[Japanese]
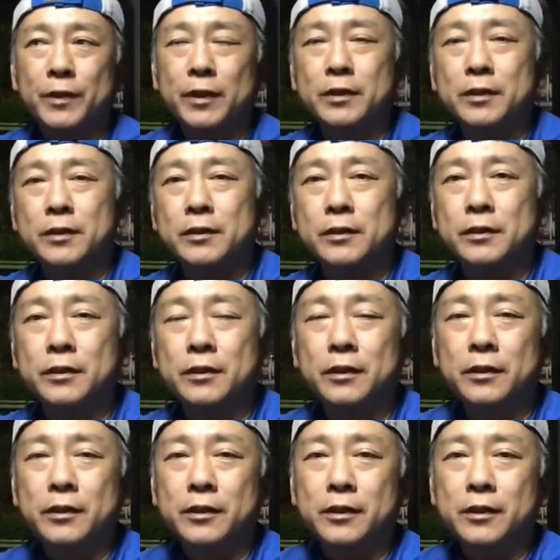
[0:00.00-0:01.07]

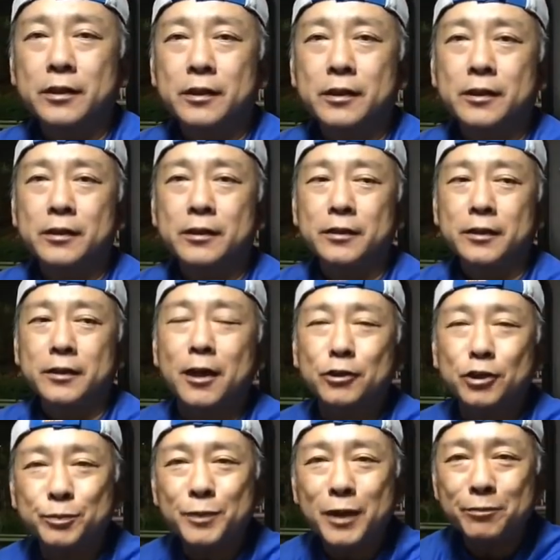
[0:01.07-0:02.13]
えー、
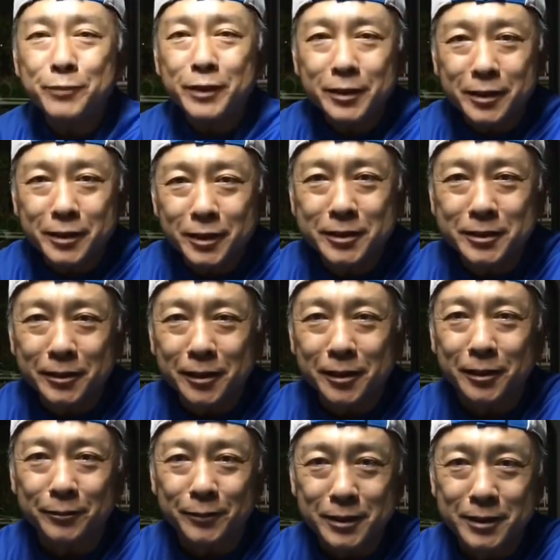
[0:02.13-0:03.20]
100番目で切らせていた
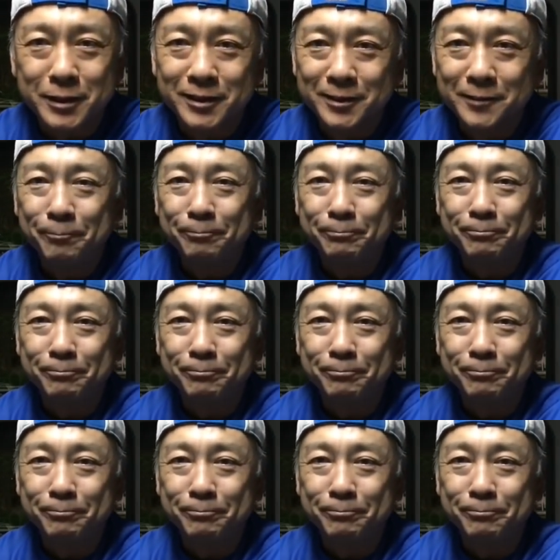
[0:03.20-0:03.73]
だきます。